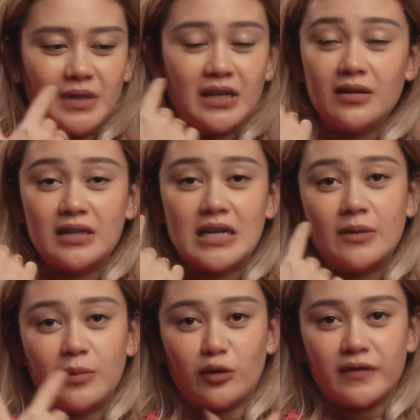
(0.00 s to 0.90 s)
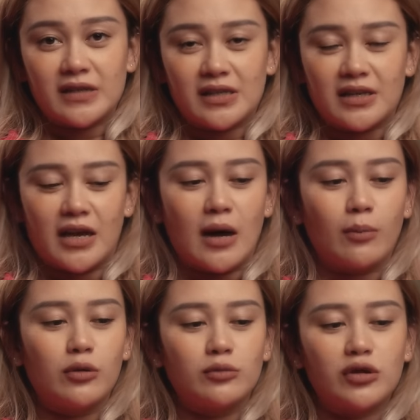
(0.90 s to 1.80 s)
jadi dari bentuk fisiknya,
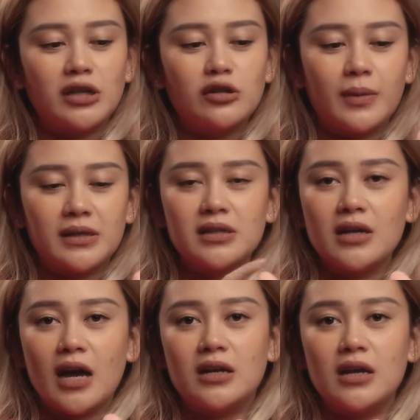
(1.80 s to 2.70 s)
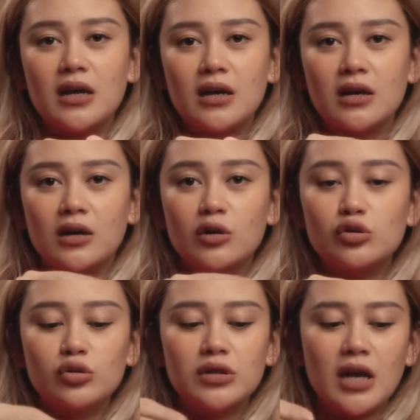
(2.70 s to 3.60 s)
yang belum sunat itu pasti ada
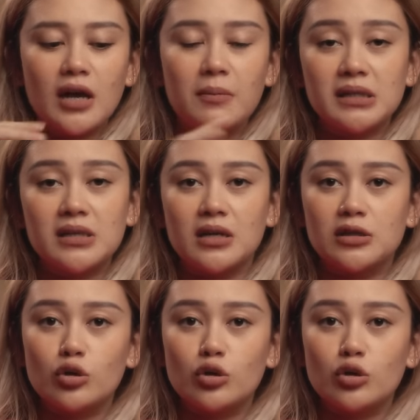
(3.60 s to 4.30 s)
kerucutnya, masih ada